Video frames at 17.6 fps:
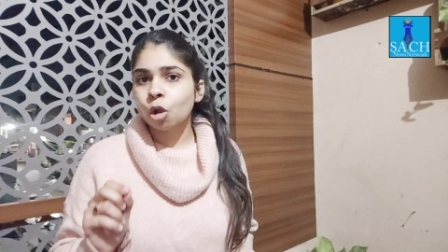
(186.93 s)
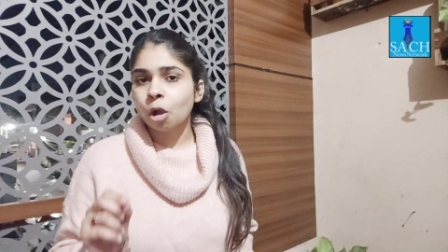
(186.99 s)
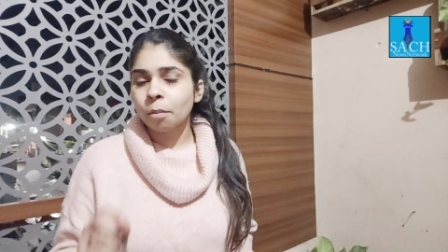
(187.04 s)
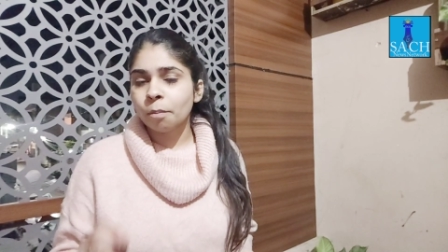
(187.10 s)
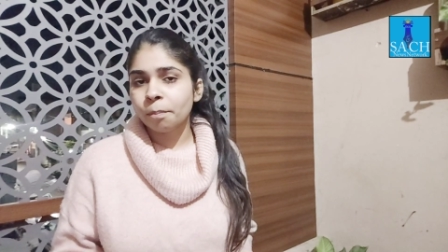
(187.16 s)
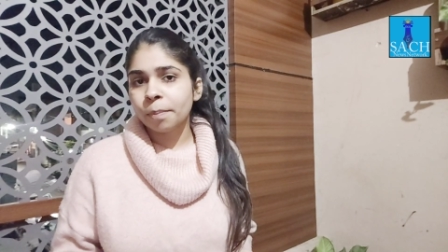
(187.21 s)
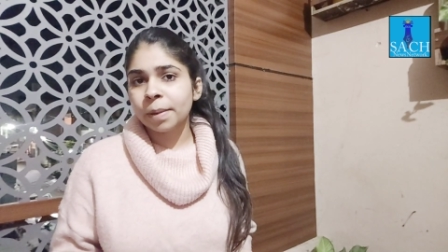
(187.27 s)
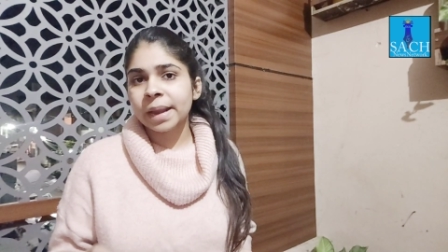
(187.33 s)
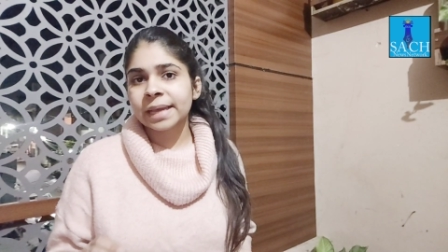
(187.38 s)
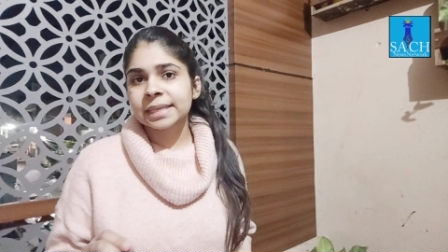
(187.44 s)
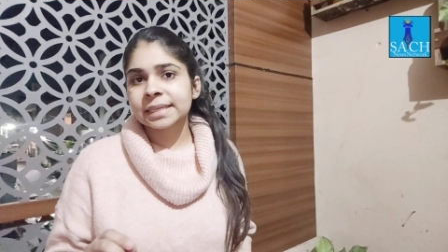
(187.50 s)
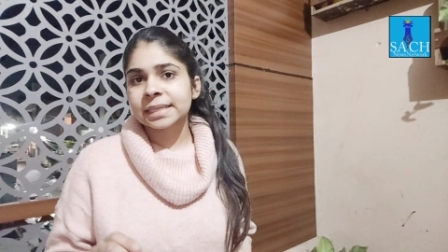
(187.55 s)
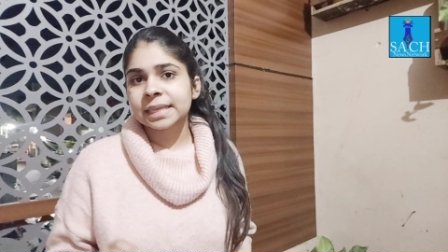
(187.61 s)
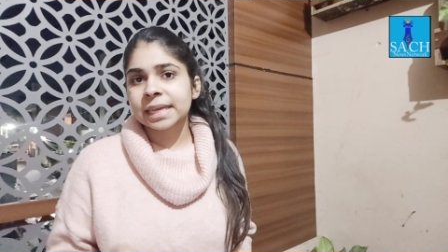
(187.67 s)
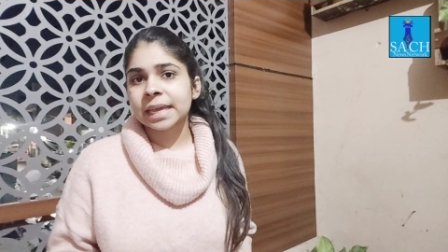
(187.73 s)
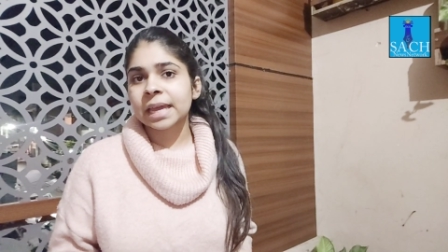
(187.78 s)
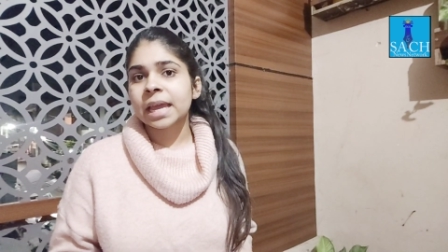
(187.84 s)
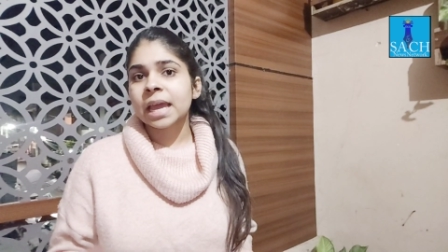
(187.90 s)
कॉम्प्लेक्स
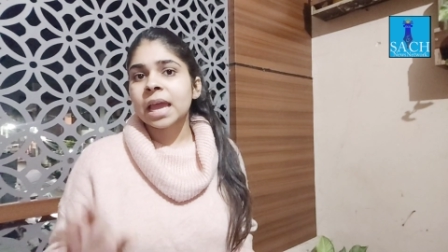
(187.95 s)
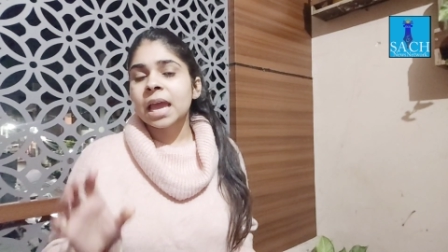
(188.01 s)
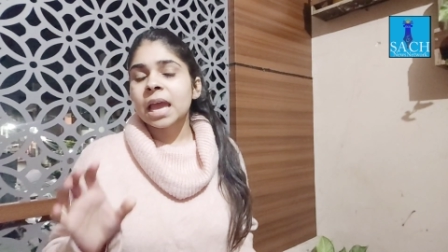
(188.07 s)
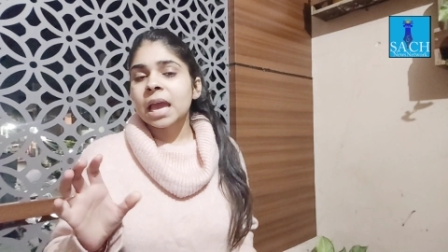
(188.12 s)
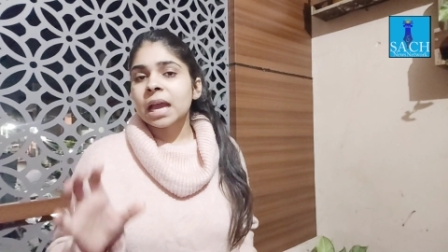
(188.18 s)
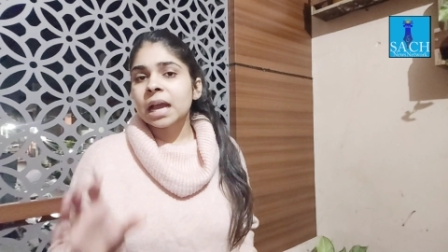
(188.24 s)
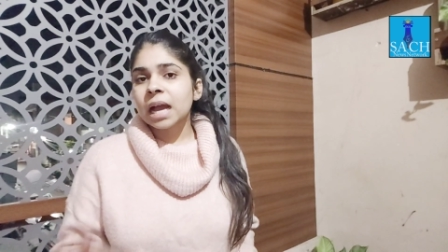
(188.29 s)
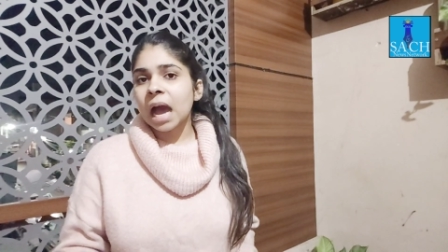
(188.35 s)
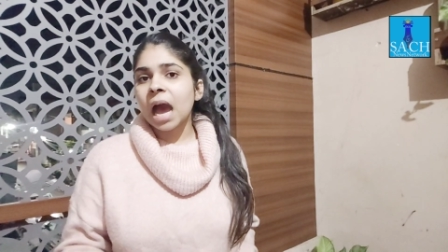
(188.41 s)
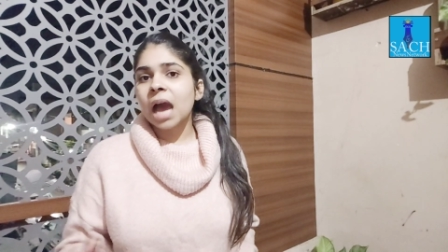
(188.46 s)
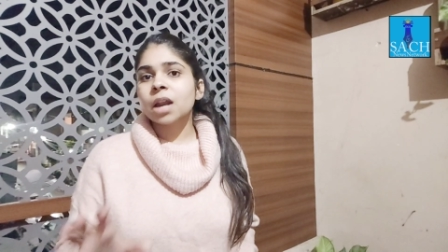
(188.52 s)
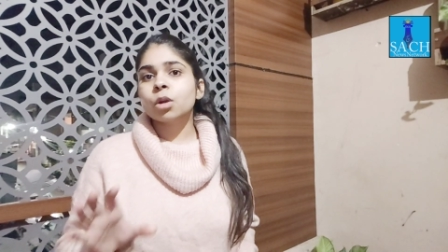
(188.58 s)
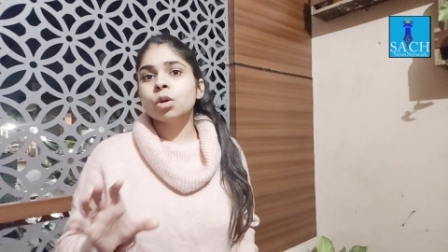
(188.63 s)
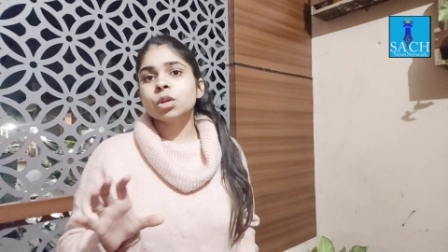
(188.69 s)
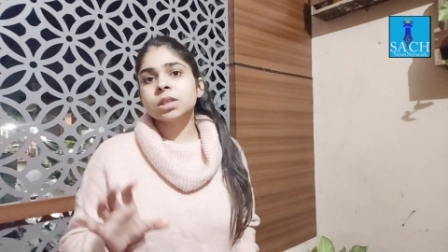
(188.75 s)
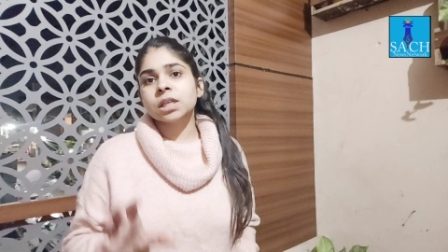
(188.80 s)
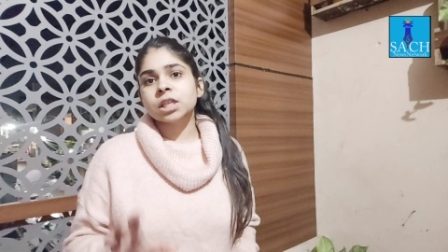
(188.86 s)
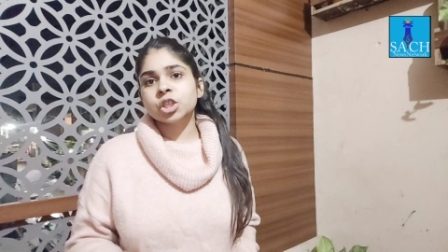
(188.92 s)
से
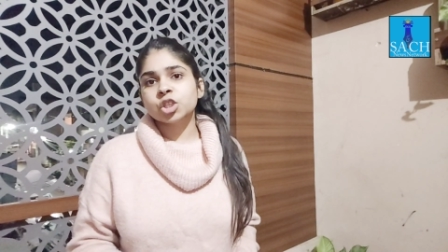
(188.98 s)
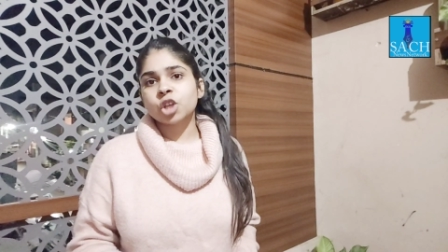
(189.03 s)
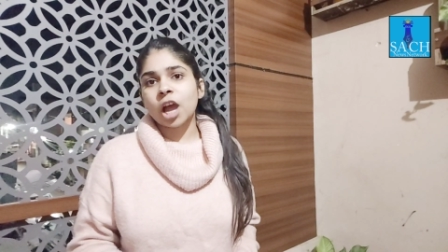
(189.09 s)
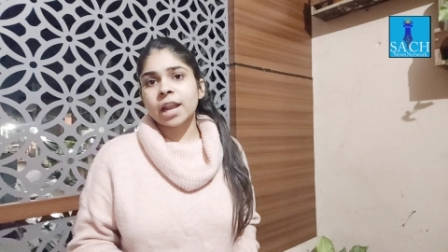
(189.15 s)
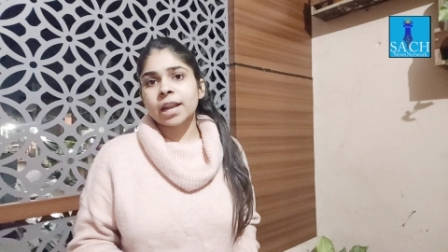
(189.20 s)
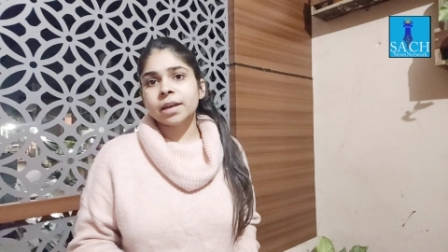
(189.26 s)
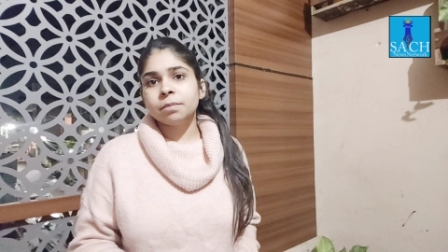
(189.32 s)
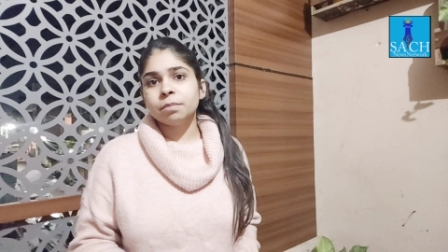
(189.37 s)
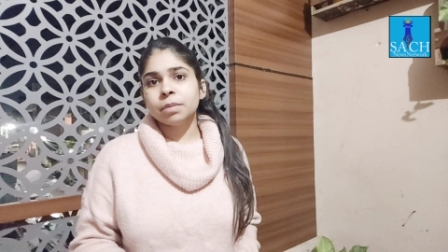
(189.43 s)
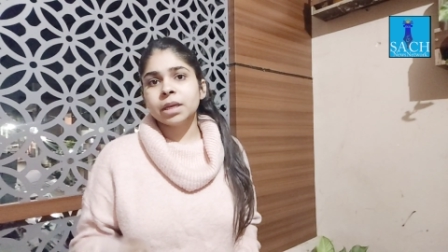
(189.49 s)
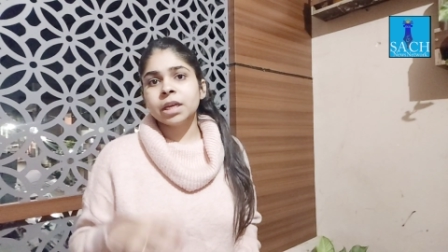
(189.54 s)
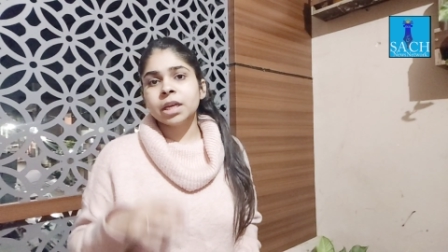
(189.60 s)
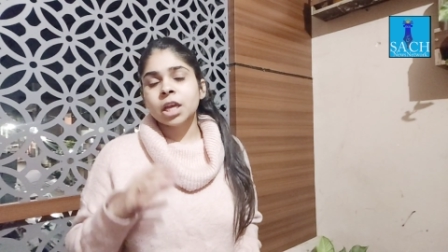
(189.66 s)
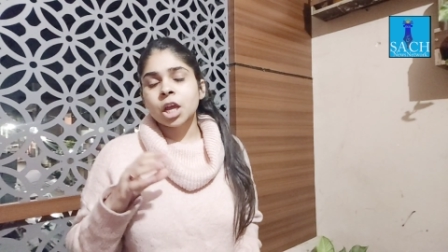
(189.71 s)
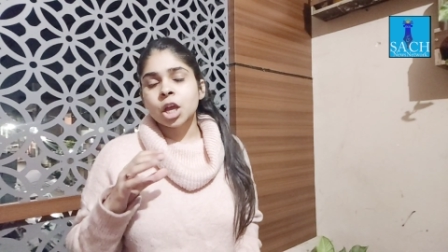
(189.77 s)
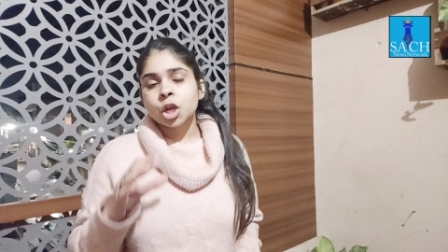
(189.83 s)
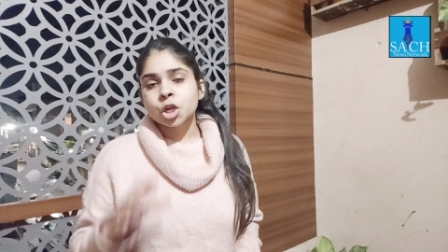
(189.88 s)
कार्गो संचालन भी